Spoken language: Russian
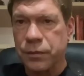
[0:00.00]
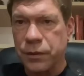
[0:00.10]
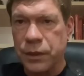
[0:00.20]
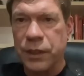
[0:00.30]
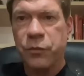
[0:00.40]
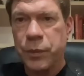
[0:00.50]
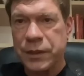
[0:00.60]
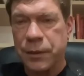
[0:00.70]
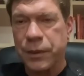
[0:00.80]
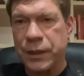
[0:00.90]
не в
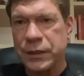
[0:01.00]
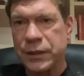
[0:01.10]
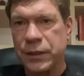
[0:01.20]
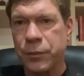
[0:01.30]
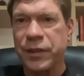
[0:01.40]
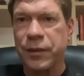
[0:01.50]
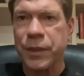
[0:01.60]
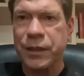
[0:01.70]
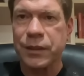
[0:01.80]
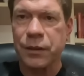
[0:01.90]
безопасности,
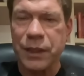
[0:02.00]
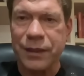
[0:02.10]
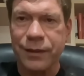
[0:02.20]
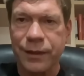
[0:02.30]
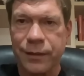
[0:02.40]
безопасных мест нет.